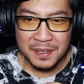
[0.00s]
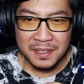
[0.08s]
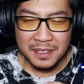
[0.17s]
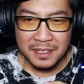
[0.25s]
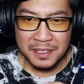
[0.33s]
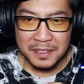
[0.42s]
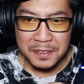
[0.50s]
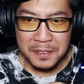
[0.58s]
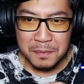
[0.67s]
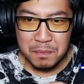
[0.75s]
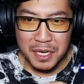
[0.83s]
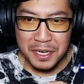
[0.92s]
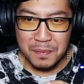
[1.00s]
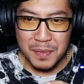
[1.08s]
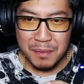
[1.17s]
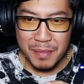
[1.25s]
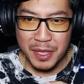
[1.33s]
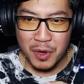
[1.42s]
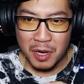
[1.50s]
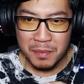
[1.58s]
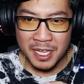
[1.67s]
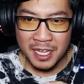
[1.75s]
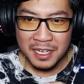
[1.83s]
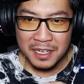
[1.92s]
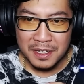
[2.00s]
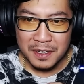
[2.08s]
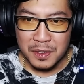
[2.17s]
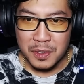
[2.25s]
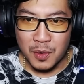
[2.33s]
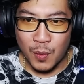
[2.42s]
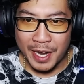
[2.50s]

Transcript: งหยิบเอาของบางอย่างมึงไม่ยอมอีกยามค